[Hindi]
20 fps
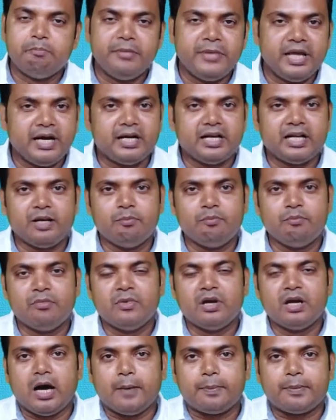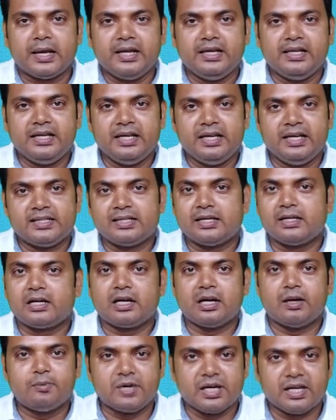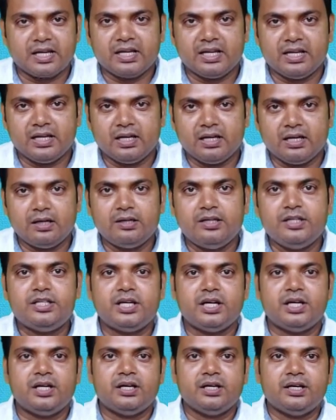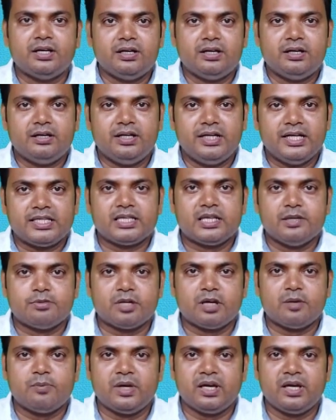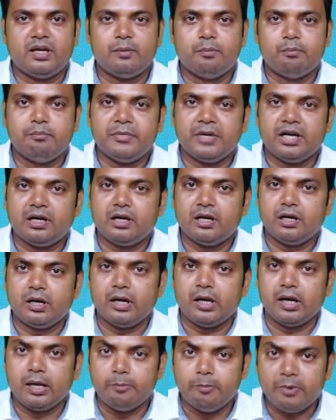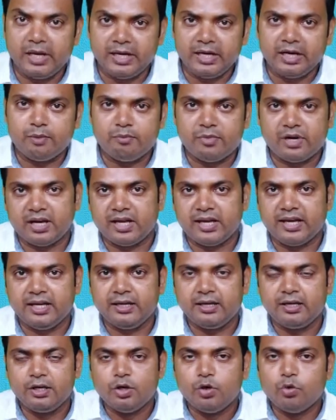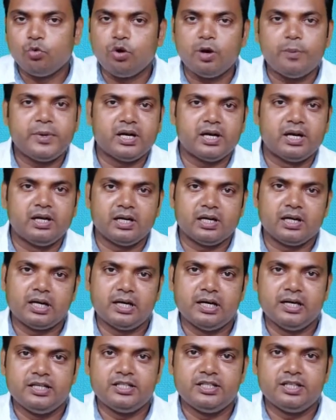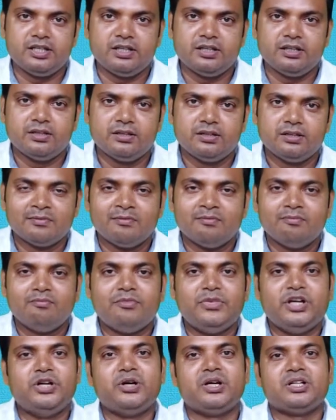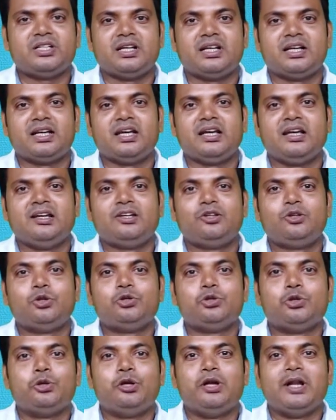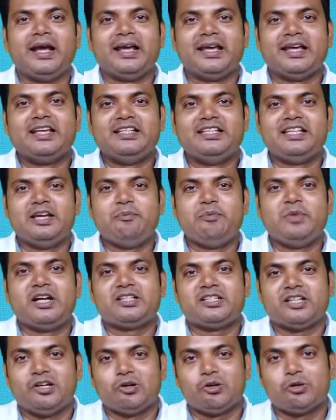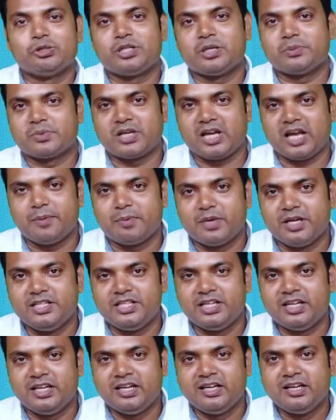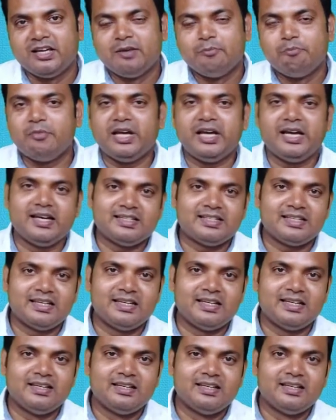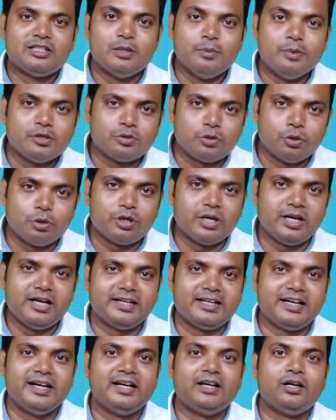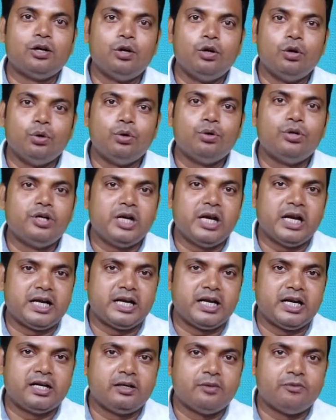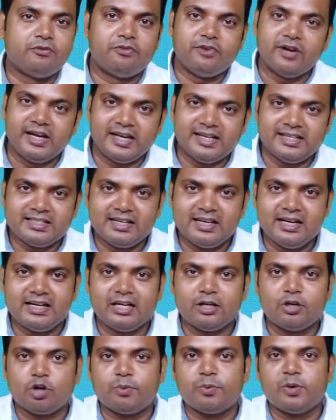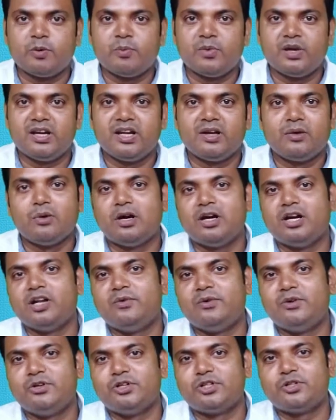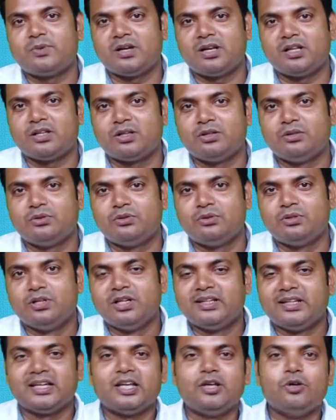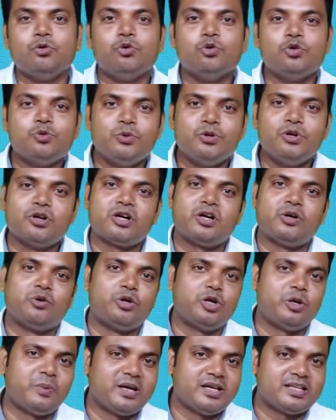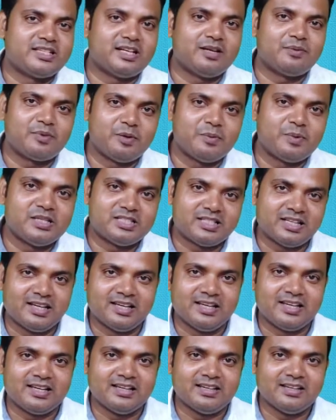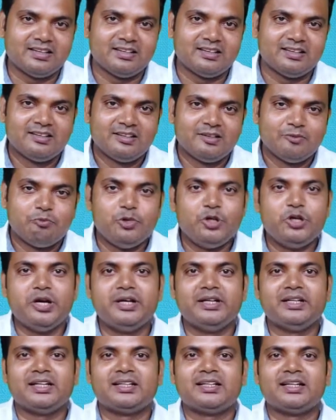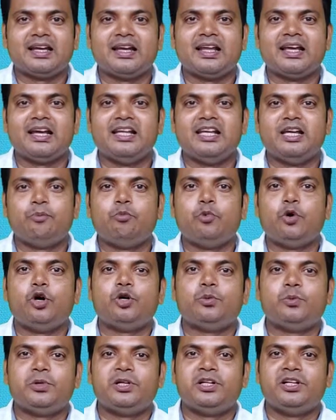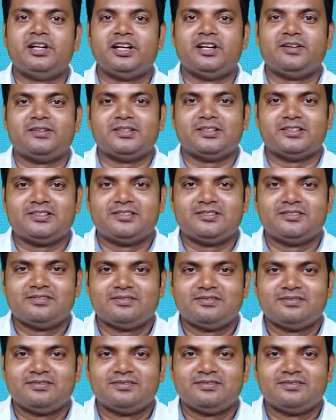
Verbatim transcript: मेरा टीम आपके लिए ये सारा काम करके देगा नीचे डिस्क्रिप्शन में मेरा हेल्पलाइन नंबर है वहाँ पे कांटेक्ट कर लीजिए वीडियो अच्छा लगे तो जरूर लाइक कीजिए मेरे चैनल को सब्सक्राइब कीजिए मैं ऐसा ही सिविल स्कोर रिलेटेड लोन रिलेटेड फाइनेंस रिलेटेड टॉपिक में रेगुलरली वीडियोस बनाता हूँ ताकि उस वीडियो का नोटिफिकेशन आपके पास चला जाए वीडियो एंड तक देखने के लिए बहुत बहुत धन्यवाद